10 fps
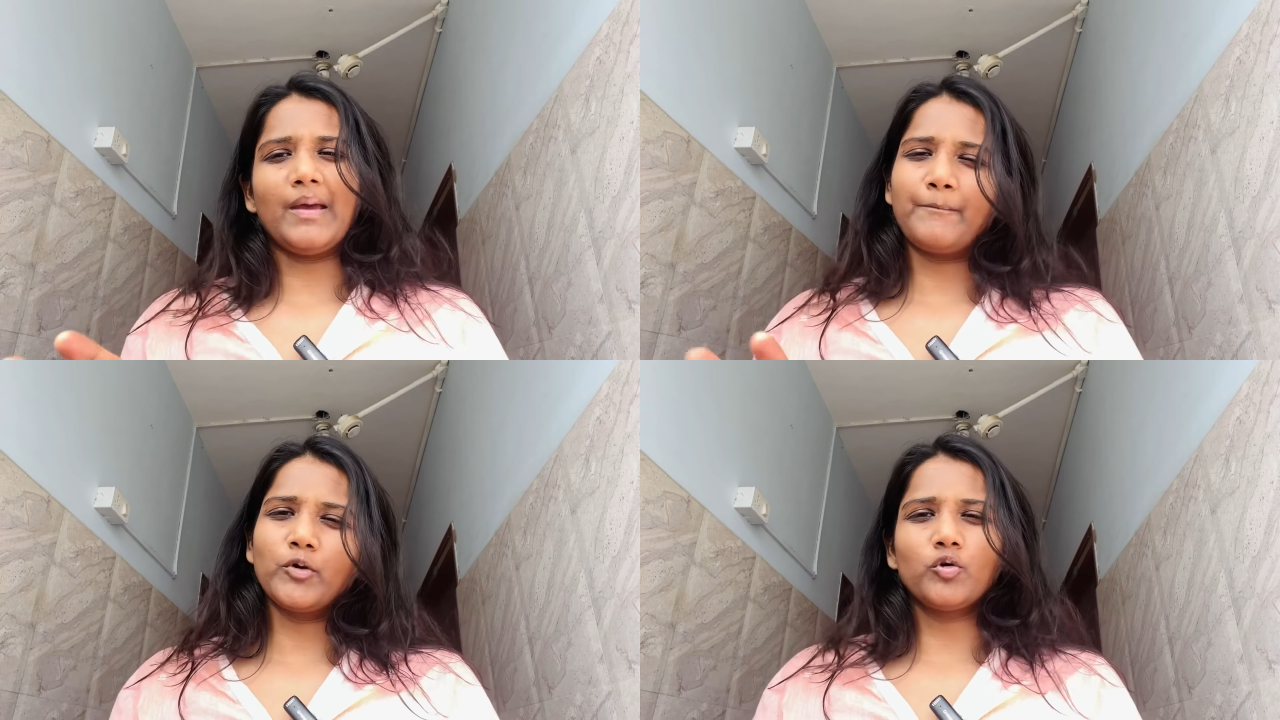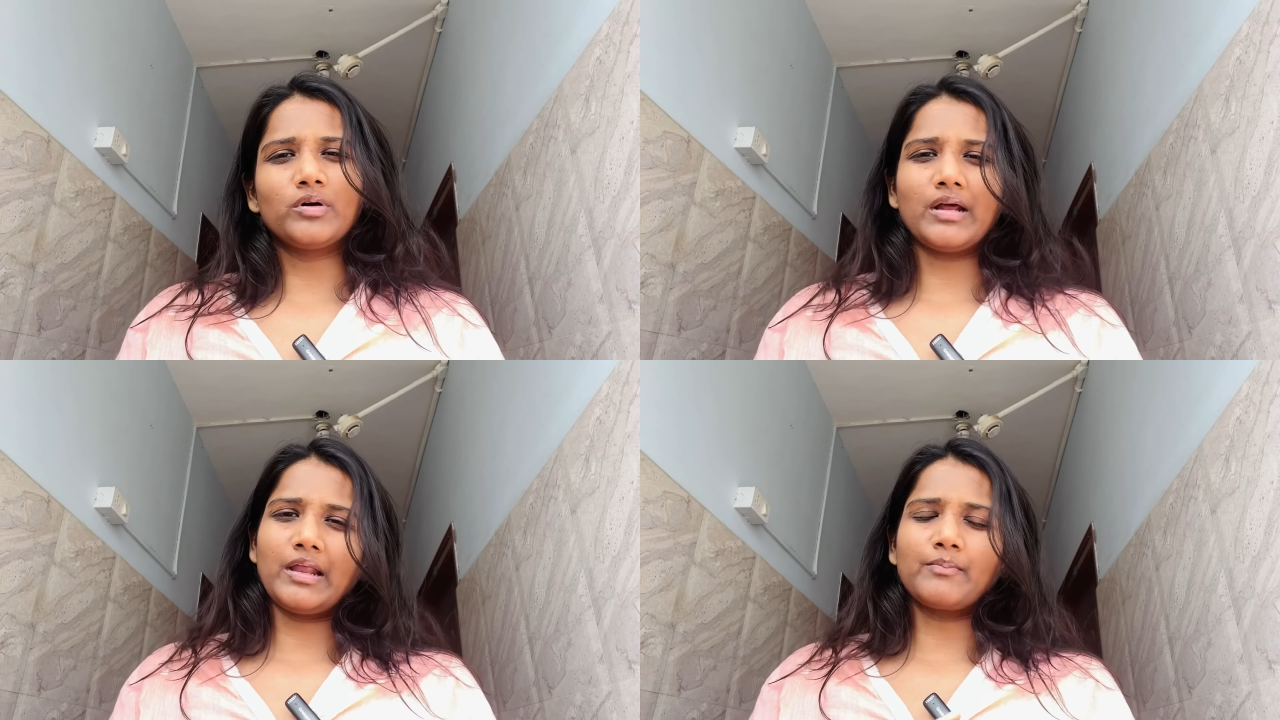ఎప్పుడూ
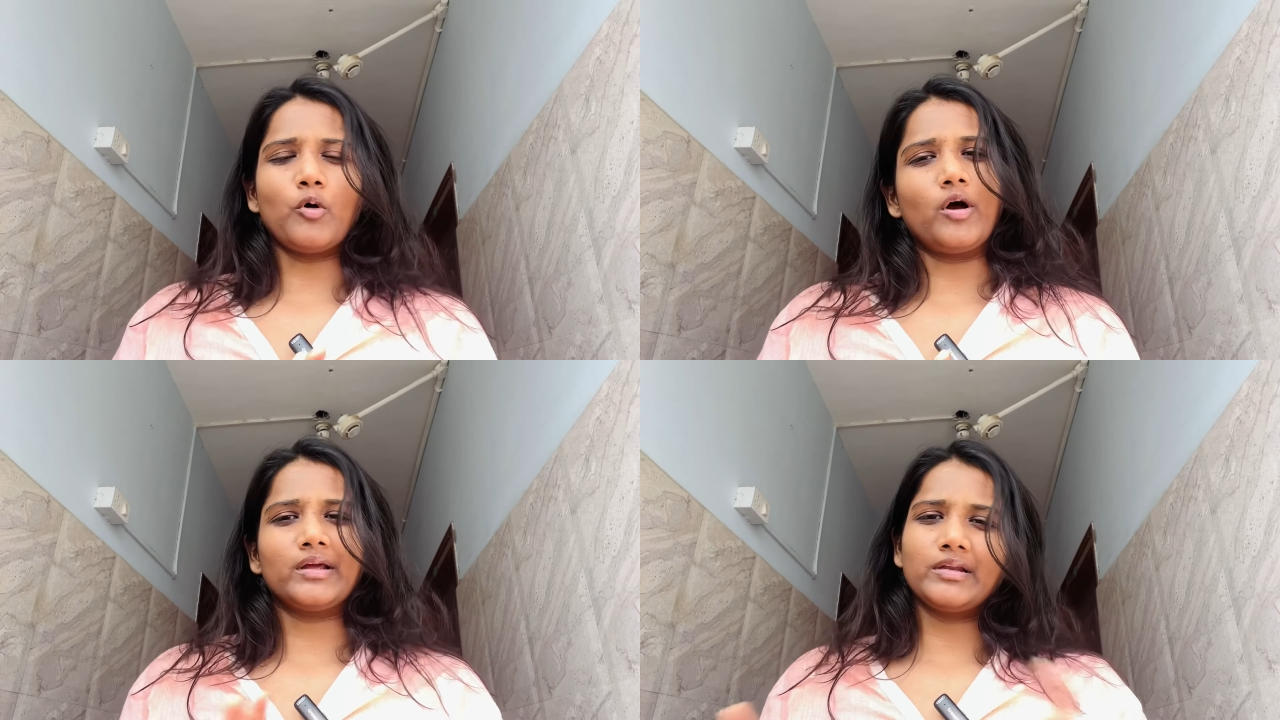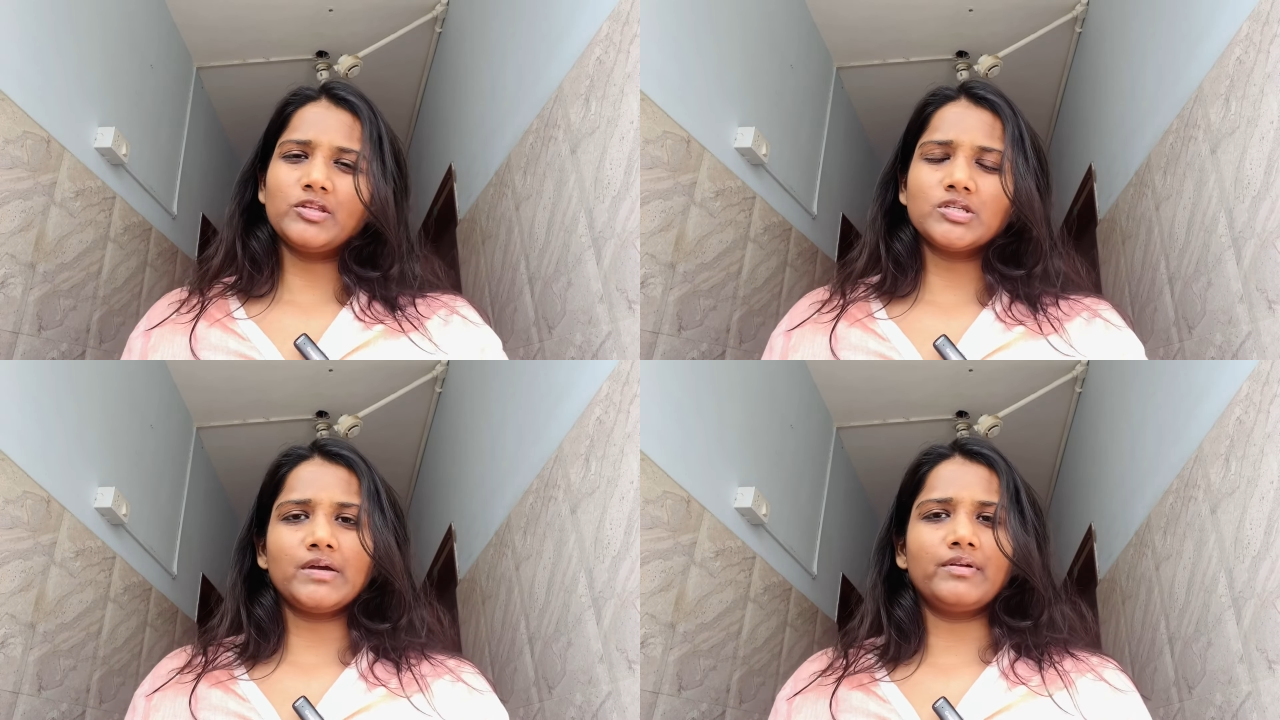ఉంటాయి లైక్ మార్నింగ్
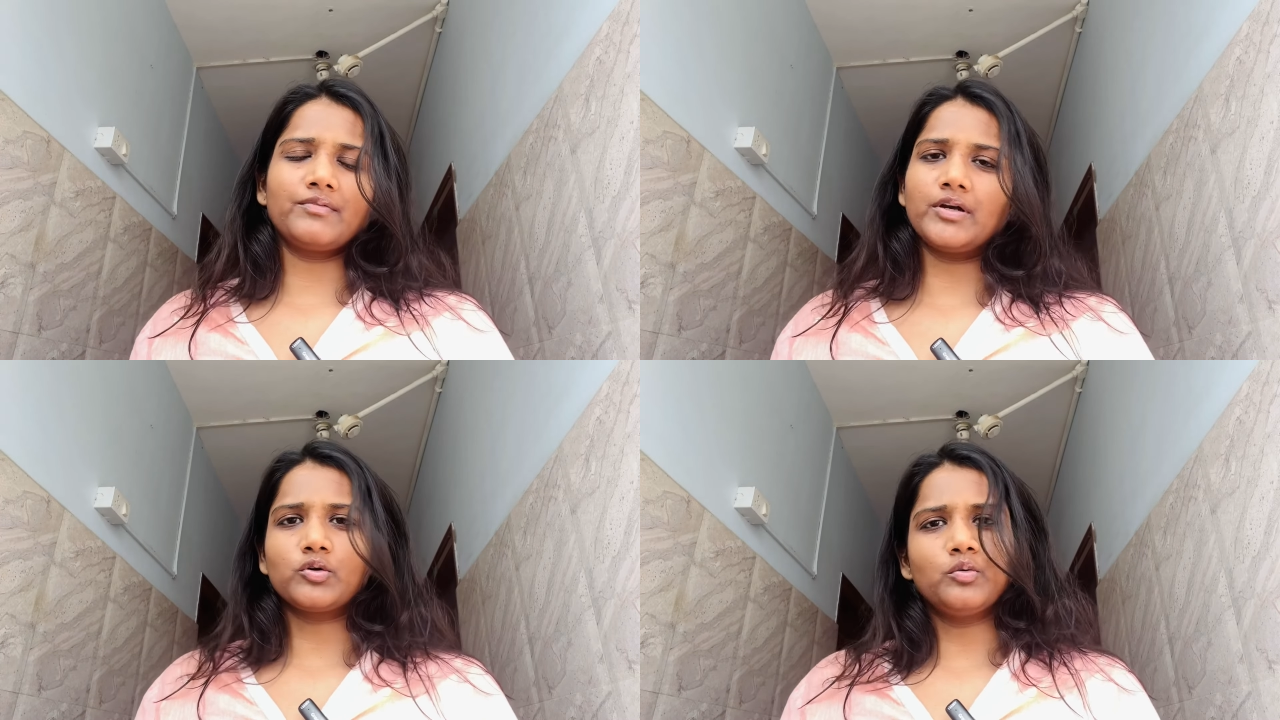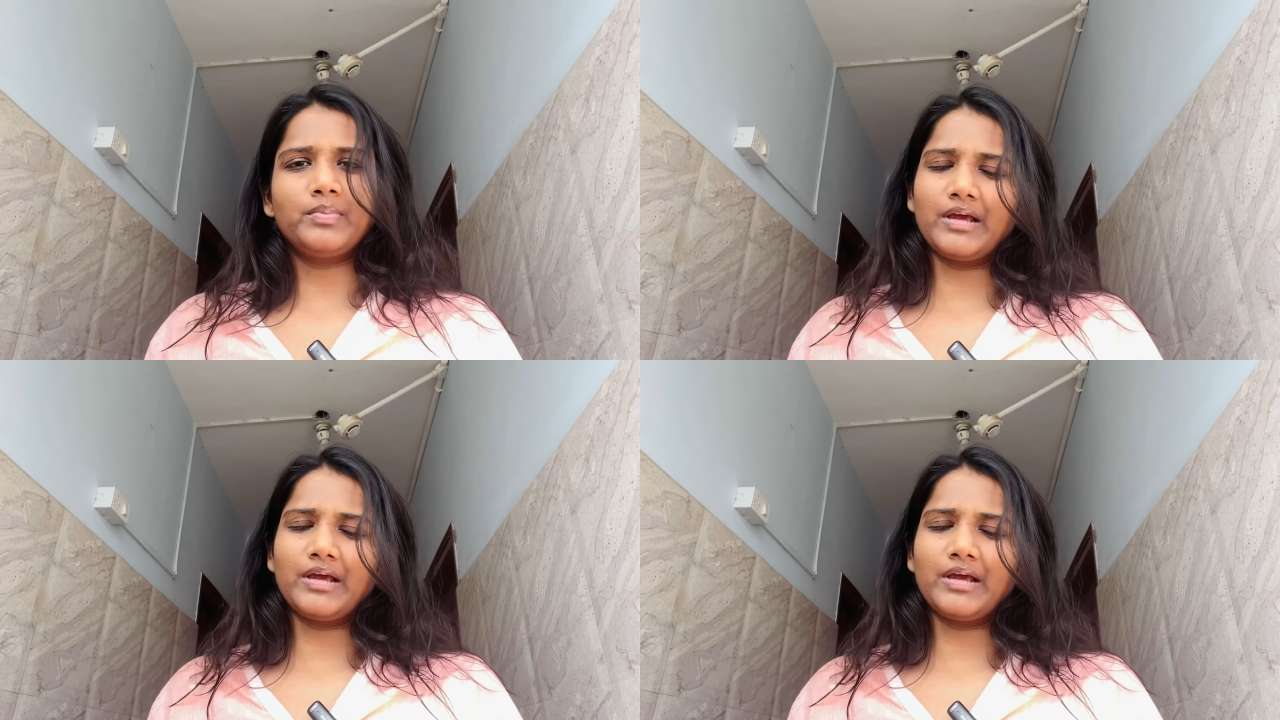నుంచి ఈవినింగ్ వరకు